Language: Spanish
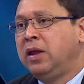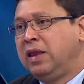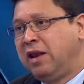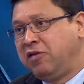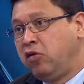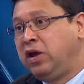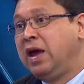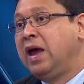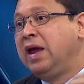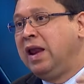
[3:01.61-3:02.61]
de la
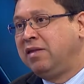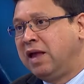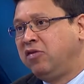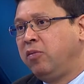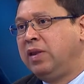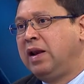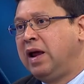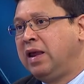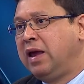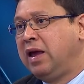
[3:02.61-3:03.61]
cirugía y la estancia
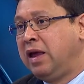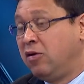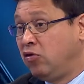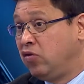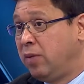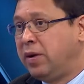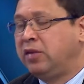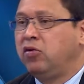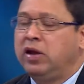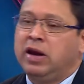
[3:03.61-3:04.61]
hospitalaria, incluso la
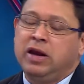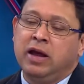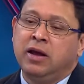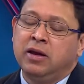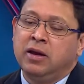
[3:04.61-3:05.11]
parte de hotelería.